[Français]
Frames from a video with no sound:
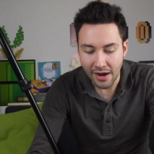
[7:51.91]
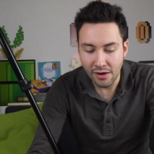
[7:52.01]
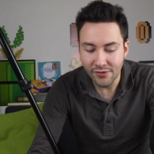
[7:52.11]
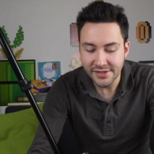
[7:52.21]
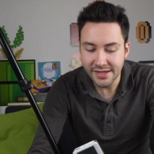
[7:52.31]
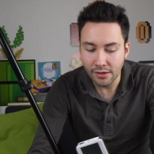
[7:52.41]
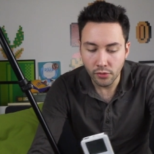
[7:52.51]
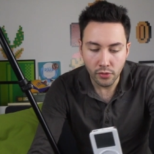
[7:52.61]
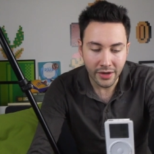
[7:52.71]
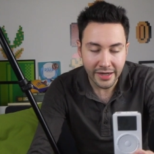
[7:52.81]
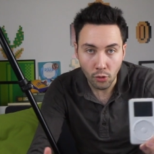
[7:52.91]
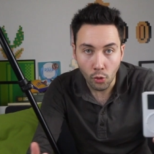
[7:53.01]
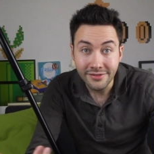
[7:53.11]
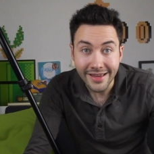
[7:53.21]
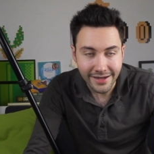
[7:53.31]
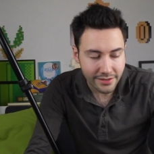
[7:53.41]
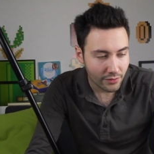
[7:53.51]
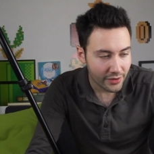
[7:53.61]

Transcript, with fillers: on va dire euh, rétro-tech